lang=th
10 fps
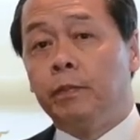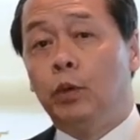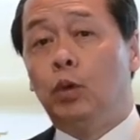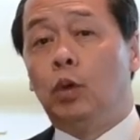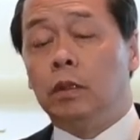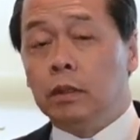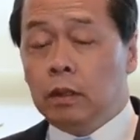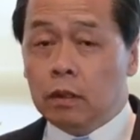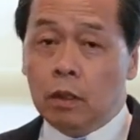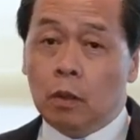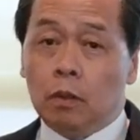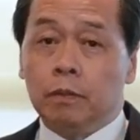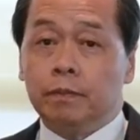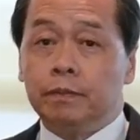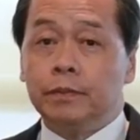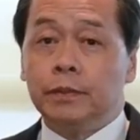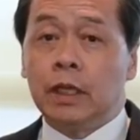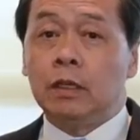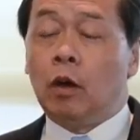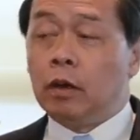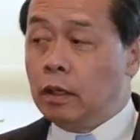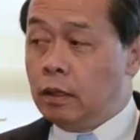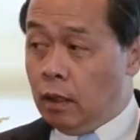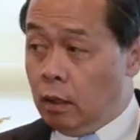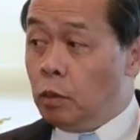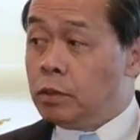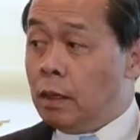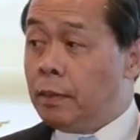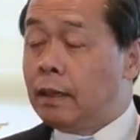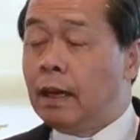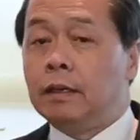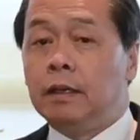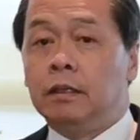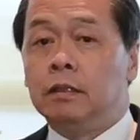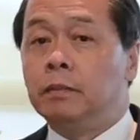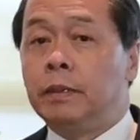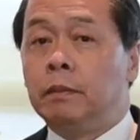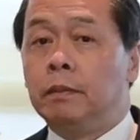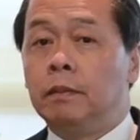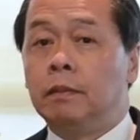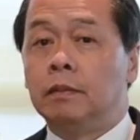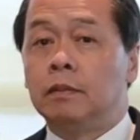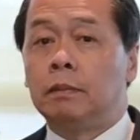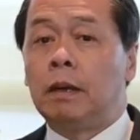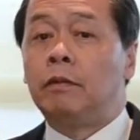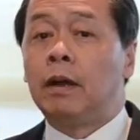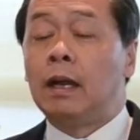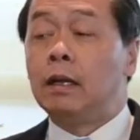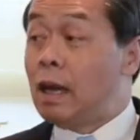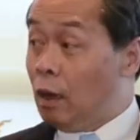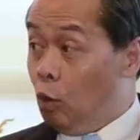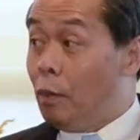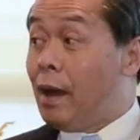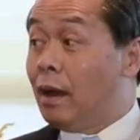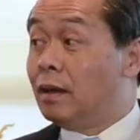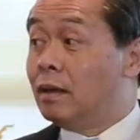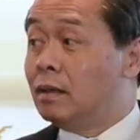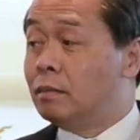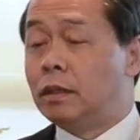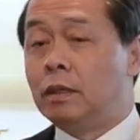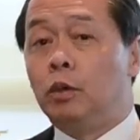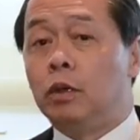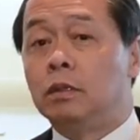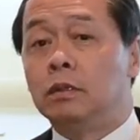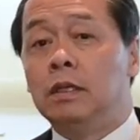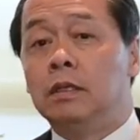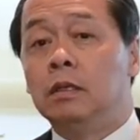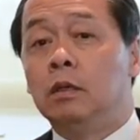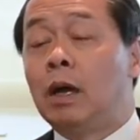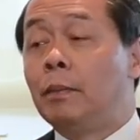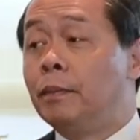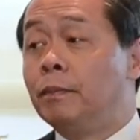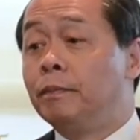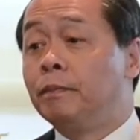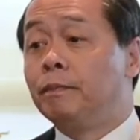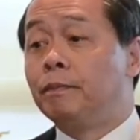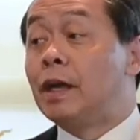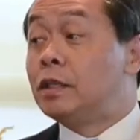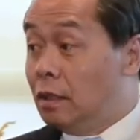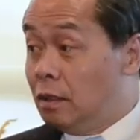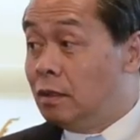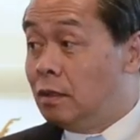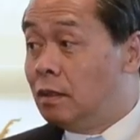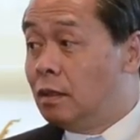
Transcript: ผู้คนตื่นตระหนกจะถอนเงินจากระบบสถาบันการเงิน ซึ่งเป็นสภาวะการที่หนักหลัวมาก มันหมดสิ้นซึ่งความน่าเชื่อถือ